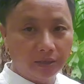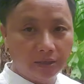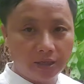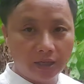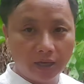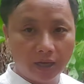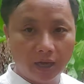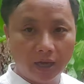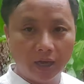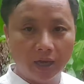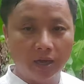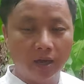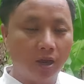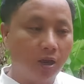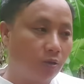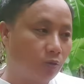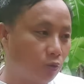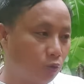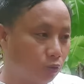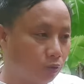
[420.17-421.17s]
chia
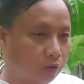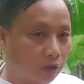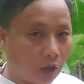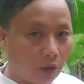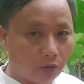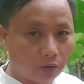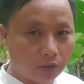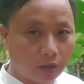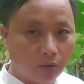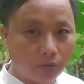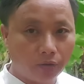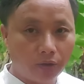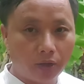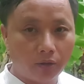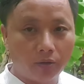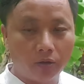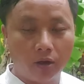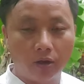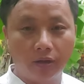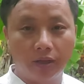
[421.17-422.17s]
cú tàu tàu tại
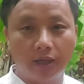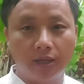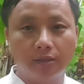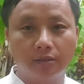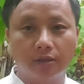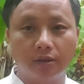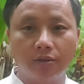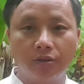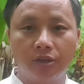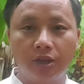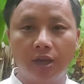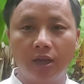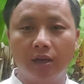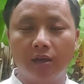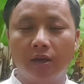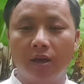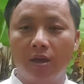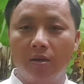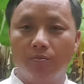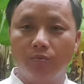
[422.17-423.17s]
khó kế cho nhẹ
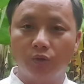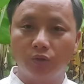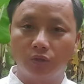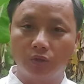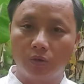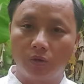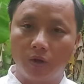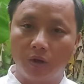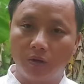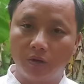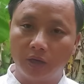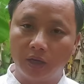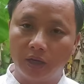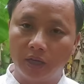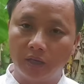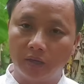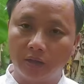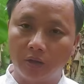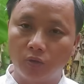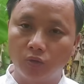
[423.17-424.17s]
một chỗ khó kế
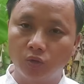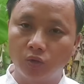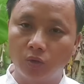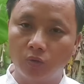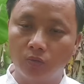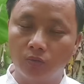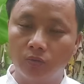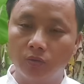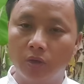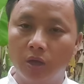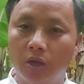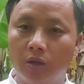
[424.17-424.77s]
tàu rồng